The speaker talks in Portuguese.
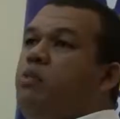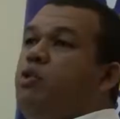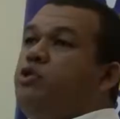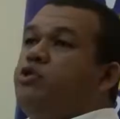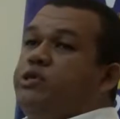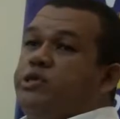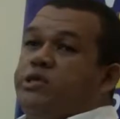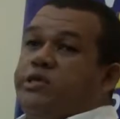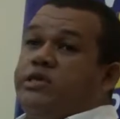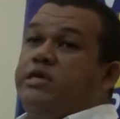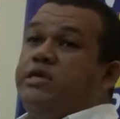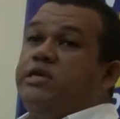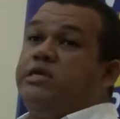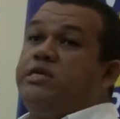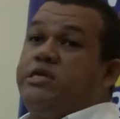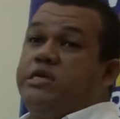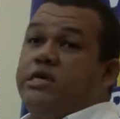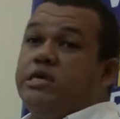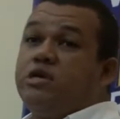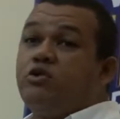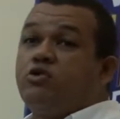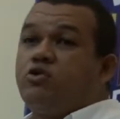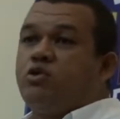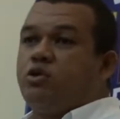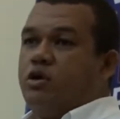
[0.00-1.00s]

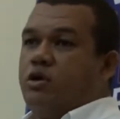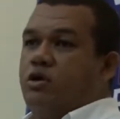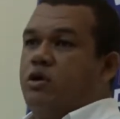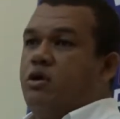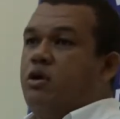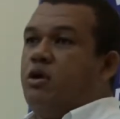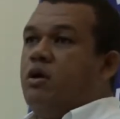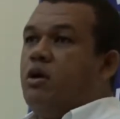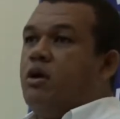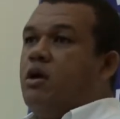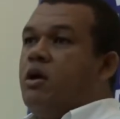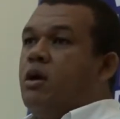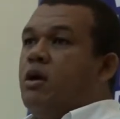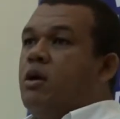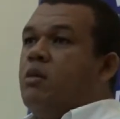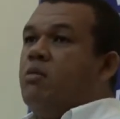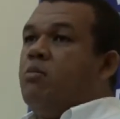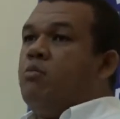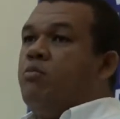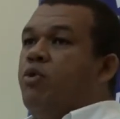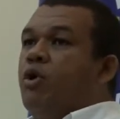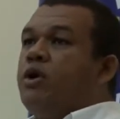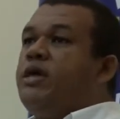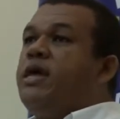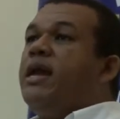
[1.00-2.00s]
esquisito,
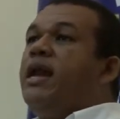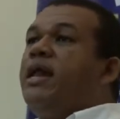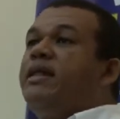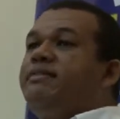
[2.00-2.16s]
porque ela